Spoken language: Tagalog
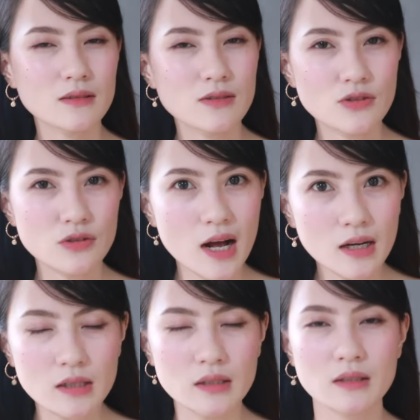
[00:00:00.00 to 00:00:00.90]

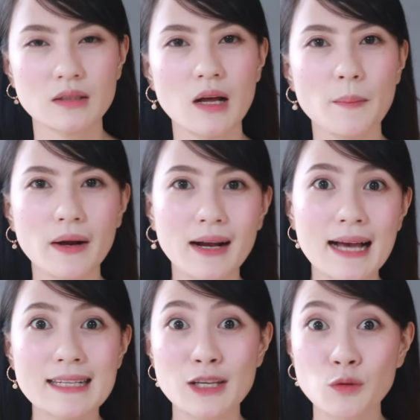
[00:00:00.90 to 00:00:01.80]
Struggle kapag
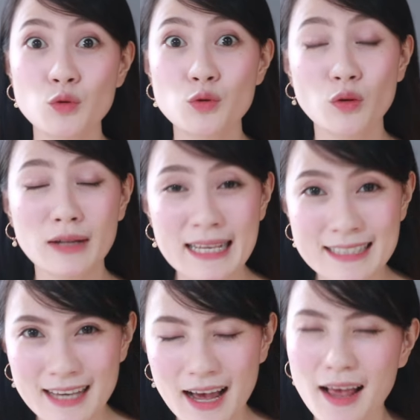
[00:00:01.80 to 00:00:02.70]
ka sinusuklay
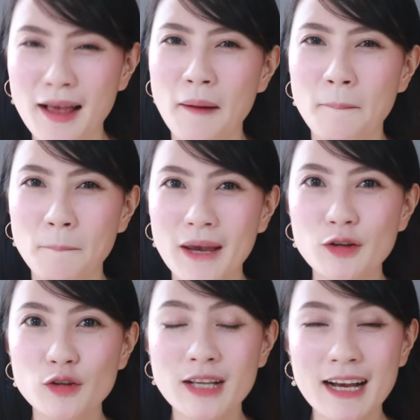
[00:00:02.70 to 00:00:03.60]
siya. Pero
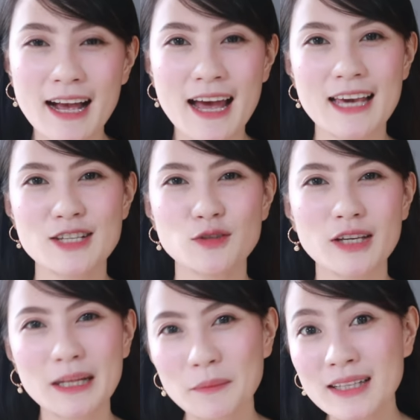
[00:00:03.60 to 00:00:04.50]
yun nga guys, nang
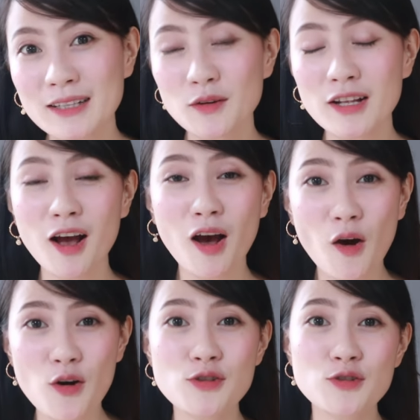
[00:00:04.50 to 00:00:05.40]
ginamitan ko ng
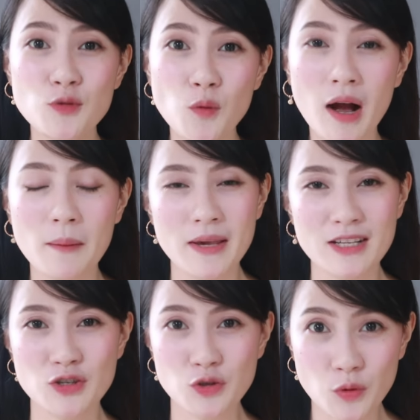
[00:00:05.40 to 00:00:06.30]
Konsuka
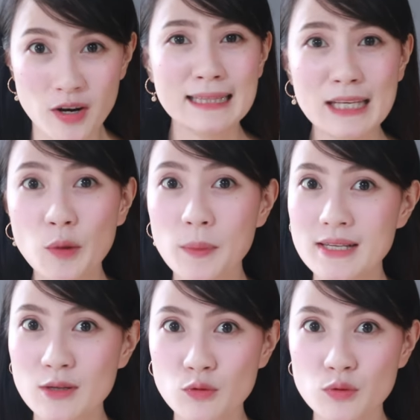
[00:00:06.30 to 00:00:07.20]
mixture, hindi ko pa
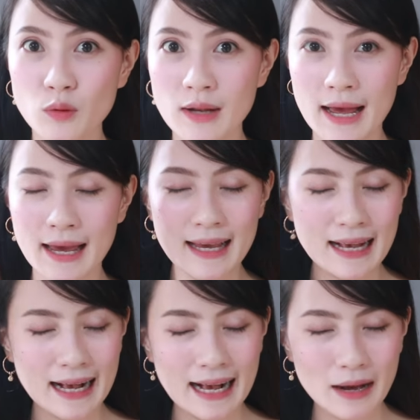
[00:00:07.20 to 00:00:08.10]
sinusuklay,
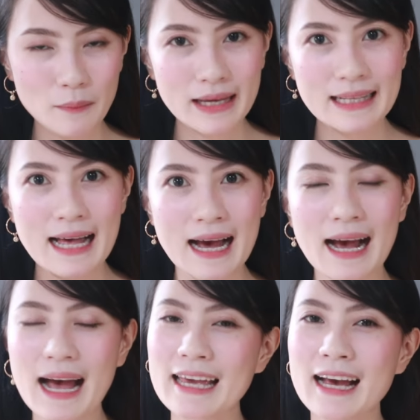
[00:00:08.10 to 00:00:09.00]
kamay lang,
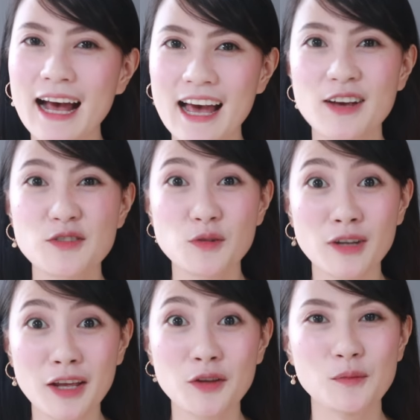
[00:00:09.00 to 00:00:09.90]
kayang-kayang
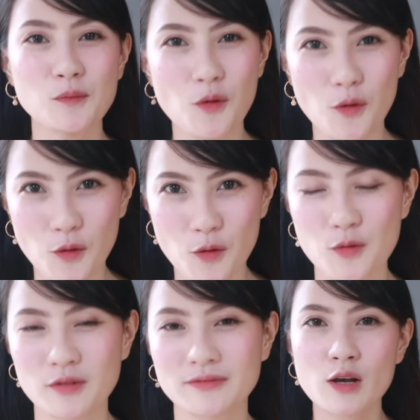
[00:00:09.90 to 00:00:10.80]
suklayan yung buhok ko.
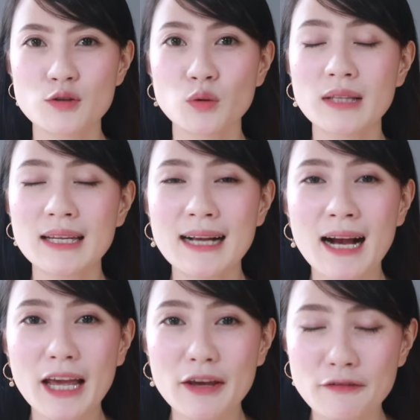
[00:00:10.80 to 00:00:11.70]
So
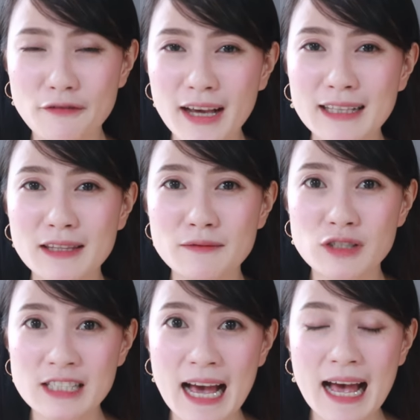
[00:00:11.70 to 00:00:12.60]
talagang effective
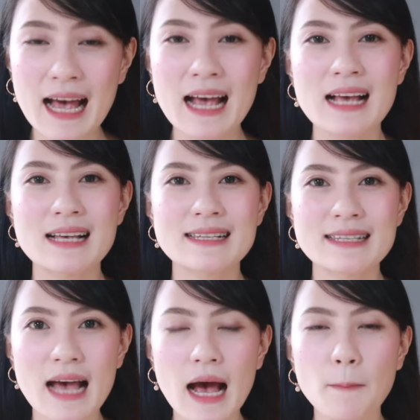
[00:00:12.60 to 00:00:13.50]
siya
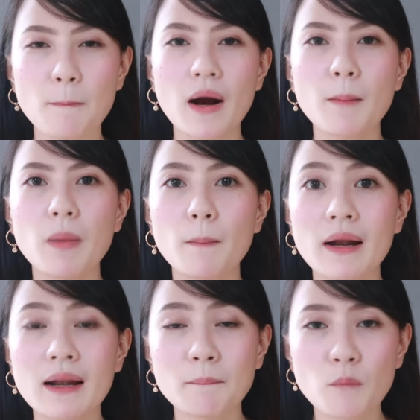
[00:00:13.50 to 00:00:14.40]
sa
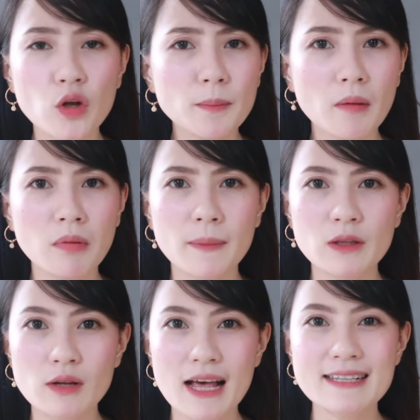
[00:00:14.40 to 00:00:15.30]
pagpapalambot,
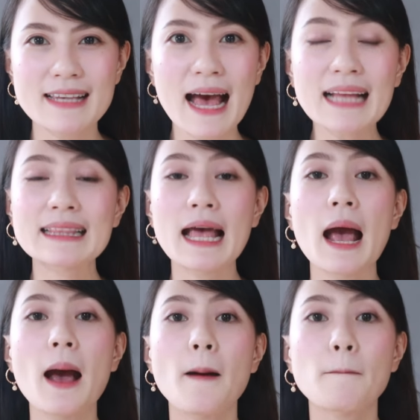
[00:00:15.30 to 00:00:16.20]
pagpapadulas, at
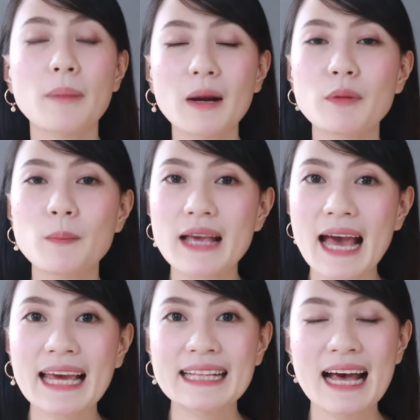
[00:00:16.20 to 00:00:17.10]

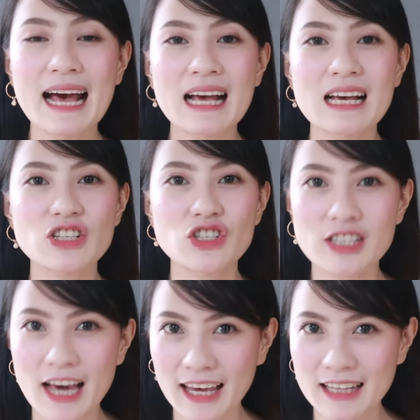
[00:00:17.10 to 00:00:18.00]
pagbibigay ng
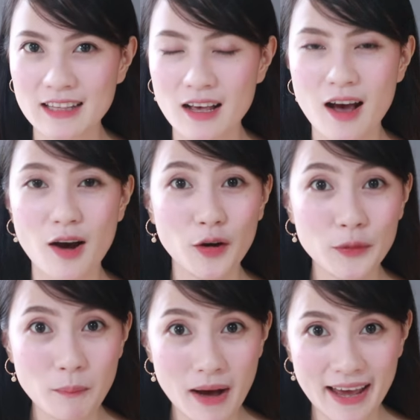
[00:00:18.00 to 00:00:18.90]
shine
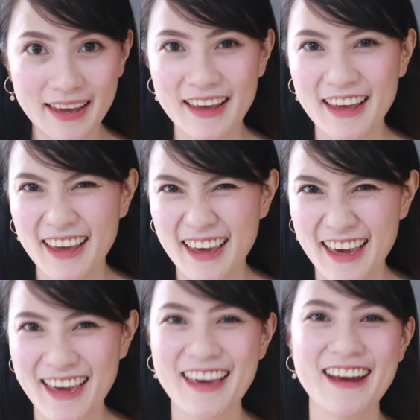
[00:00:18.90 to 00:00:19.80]
on my
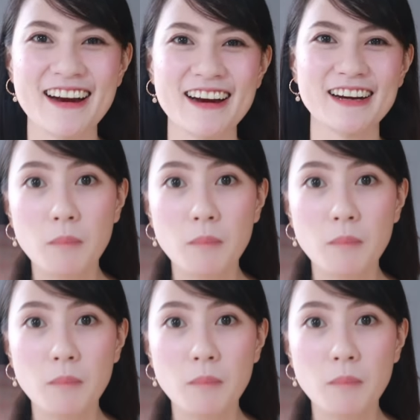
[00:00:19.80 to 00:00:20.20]
hair.